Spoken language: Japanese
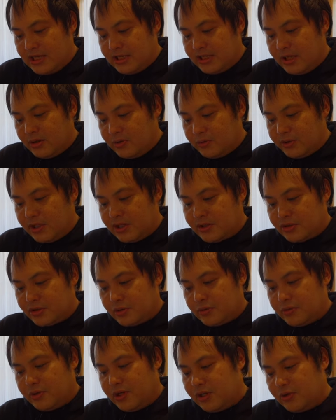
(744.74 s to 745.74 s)
で、ホテル
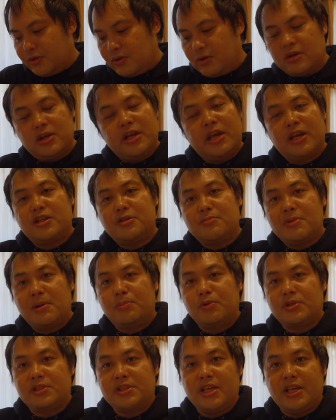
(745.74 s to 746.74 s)
直営の、え熊
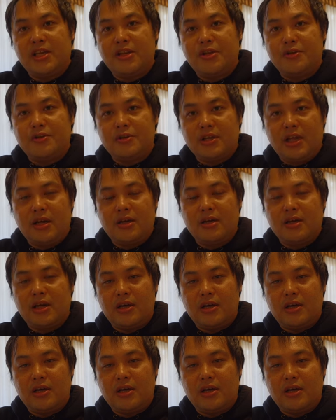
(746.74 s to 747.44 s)
ポチ亭っていうね、